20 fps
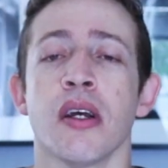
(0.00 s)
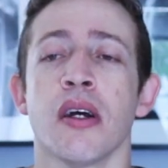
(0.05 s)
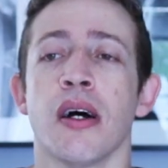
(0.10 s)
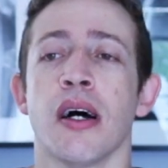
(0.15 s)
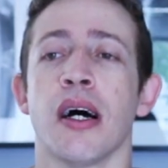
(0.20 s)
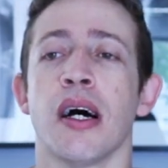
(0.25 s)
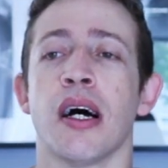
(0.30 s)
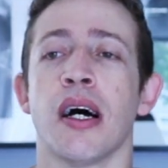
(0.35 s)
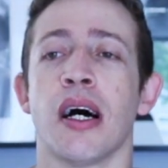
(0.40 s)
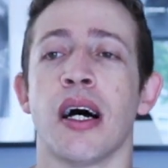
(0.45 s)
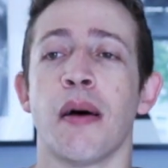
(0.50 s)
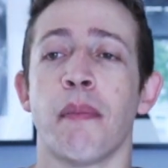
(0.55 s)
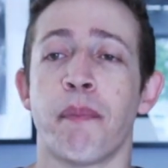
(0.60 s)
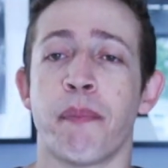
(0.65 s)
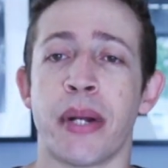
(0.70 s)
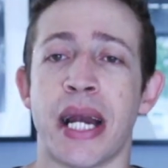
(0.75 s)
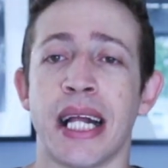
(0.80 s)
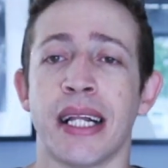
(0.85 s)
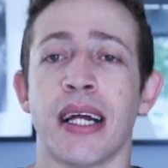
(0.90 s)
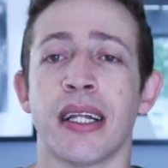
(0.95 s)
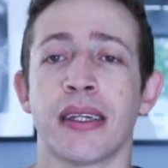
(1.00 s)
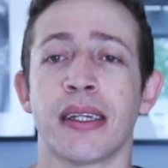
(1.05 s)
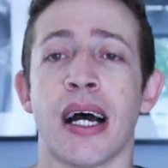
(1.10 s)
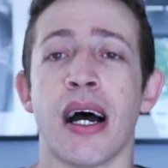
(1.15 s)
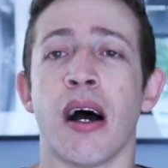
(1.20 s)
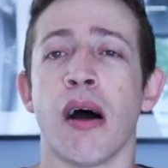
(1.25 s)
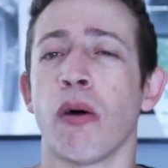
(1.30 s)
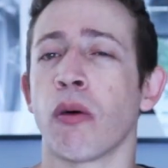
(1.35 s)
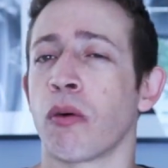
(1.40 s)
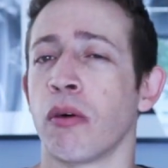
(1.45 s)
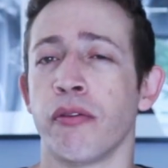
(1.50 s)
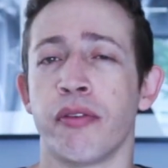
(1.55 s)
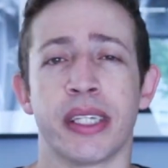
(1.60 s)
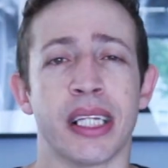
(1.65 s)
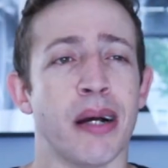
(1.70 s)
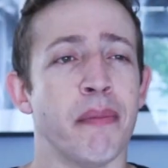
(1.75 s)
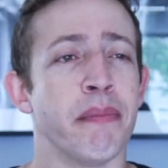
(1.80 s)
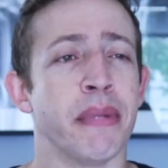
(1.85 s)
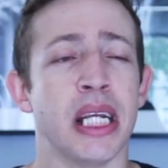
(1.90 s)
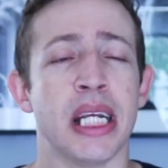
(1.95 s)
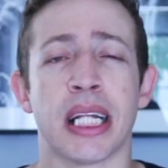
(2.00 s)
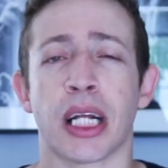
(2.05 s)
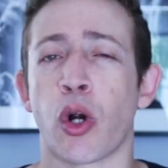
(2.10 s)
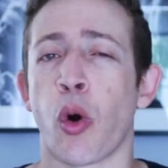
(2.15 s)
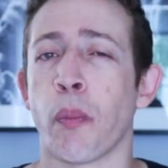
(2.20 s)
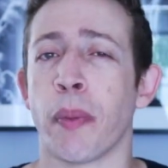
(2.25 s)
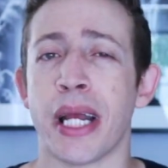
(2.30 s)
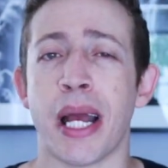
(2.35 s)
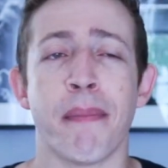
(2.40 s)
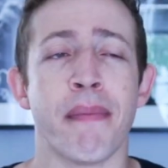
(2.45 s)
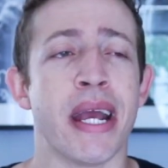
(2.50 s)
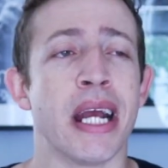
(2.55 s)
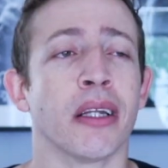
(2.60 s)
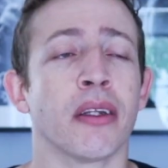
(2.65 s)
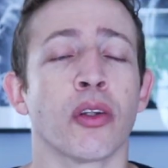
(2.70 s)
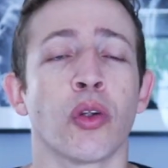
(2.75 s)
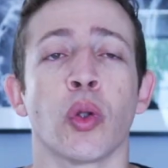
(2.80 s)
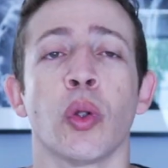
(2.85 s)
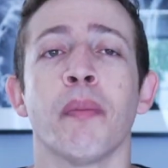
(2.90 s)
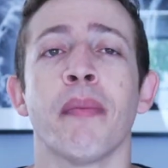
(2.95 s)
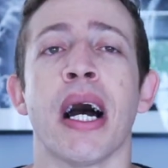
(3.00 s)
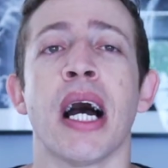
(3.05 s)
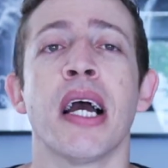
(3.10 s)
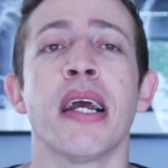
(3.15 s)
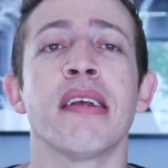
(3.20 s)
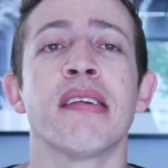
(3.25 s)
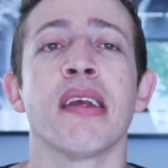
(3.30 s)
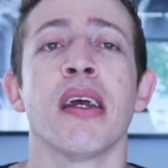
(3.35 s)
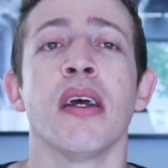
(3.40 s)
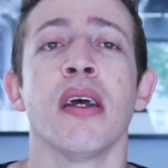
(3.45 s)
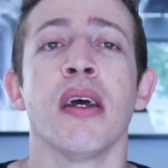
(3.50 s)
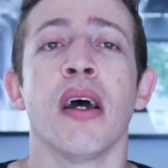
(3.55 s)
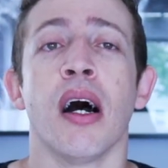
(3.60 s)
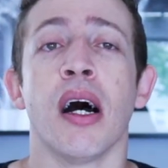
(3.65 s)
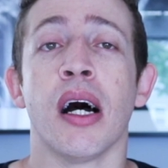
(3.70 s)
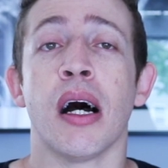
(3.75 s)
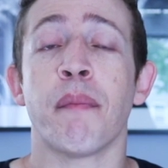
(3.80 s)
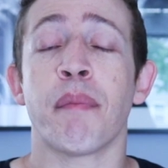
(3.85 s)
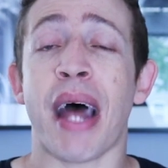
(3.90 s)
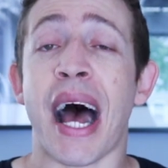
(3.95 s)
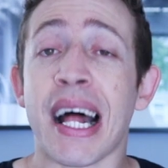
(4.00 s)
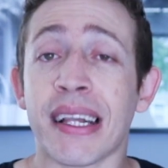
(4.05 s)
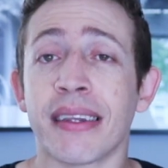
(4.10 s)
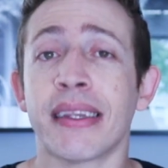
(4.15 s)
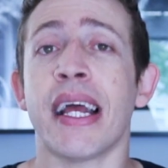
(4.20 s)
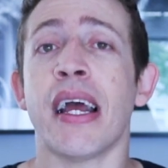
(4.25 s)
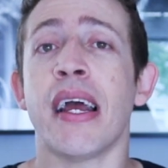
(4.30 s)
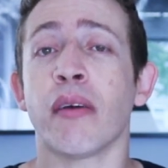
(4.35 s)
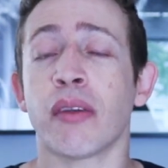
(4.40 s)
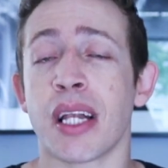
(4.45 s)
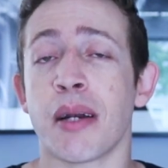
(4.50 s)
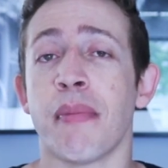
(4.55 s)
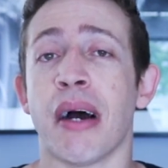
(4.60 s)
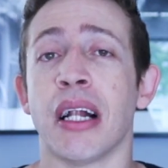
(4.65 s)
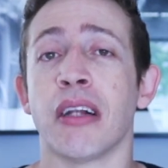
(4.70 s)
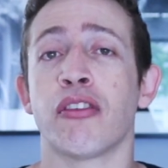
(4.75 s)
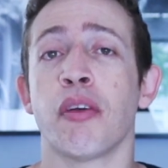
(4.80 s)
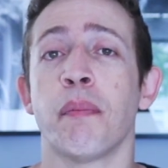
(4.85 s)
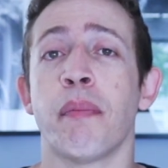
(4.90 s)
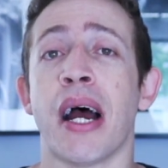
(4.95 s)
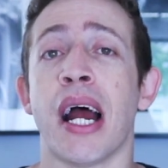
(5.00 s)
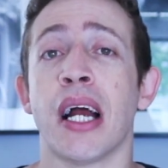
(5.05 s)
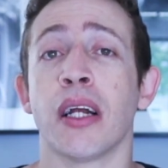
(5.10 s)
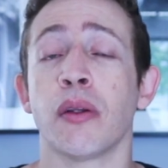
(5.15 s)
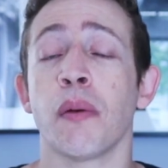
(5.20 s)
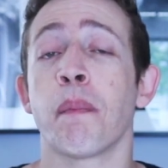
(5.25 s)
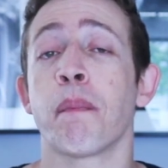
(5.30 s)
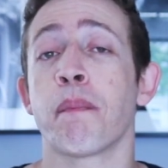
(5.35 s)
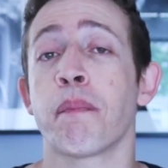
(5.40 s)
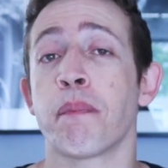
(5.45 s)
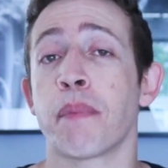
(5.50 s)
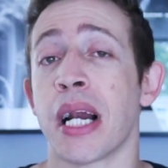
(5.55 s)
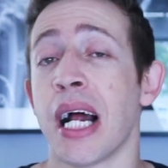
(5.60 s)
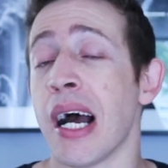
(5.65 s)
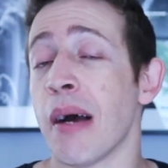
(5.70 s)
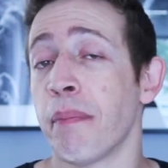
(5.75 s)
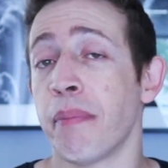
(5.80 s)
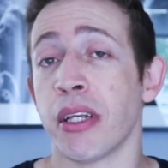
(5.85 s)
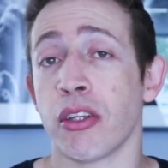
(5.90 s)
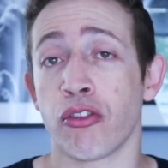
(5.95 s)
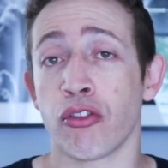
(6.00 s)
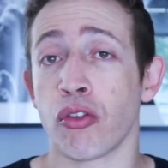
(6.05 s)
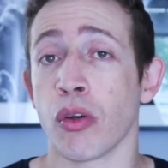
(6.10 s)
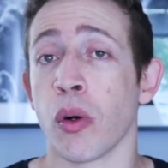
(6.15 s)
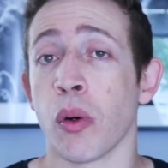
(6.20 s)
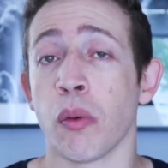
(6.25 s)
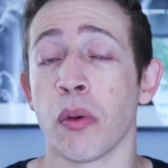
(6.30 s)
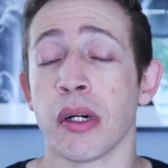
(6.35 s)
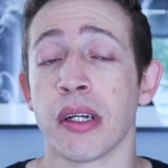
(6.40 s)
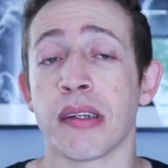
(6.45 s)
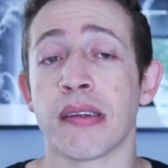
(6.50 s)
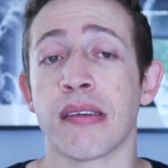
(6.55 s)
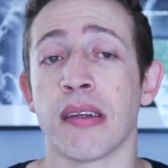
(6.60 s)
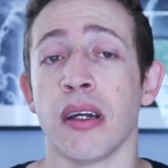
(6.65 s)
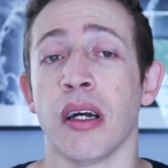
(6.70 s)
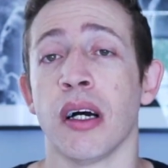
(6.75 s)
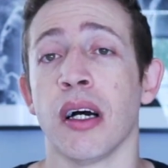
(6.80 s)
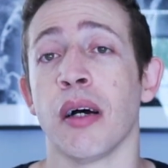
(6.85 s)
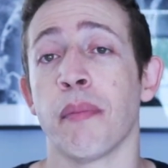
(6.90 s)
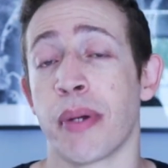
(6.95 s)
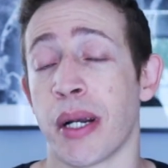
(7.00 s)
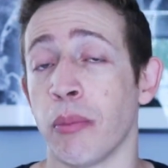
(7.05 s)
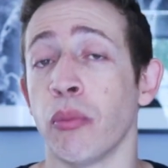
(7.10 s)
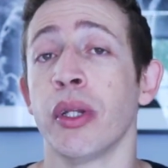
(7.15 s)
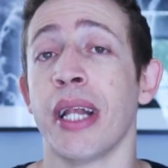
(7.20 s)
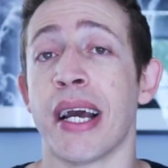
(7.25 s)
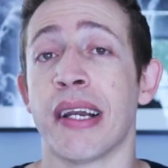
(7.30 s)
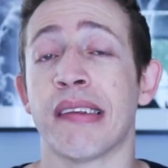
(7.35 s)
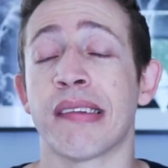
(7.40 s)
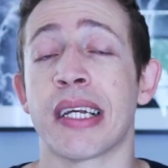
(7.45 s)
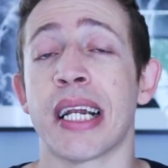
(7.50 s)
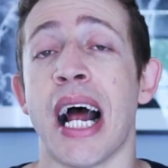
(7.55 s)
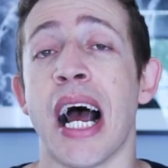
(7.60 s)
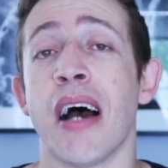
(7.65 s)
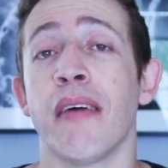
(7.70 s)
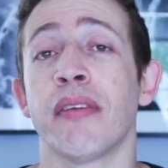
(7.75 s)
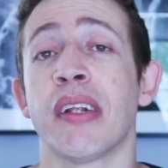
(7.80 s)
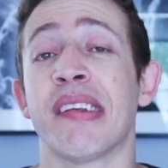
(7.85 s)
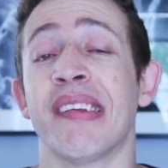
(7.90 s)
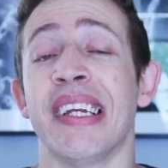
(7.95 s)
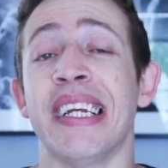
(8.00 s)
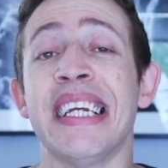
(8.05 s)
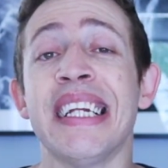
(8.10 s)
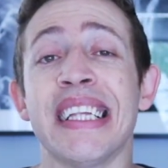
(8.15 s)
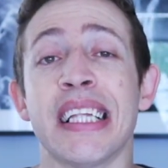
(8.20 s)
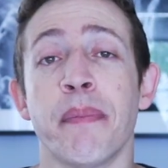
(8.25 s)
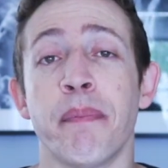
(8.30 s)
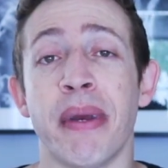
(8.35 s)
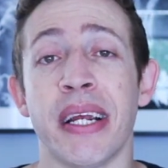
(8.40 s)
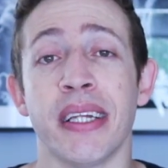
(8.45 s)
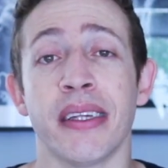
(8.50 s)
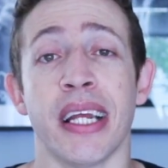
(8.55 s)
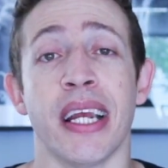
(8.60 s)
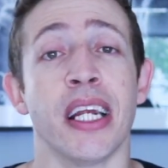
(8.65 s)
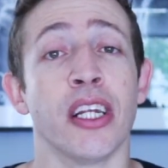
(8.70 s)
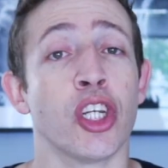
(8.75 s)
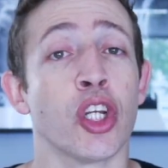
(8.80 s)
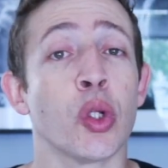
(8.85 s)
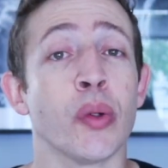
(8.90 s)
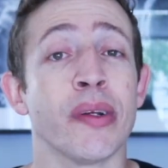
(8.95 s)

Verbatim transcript: uh, pré-natal, com vitamina, acompanhamento e tudo mais, uh, até o trabalho de parto para pessoas, uh, ah, para mulheres grávidas, independente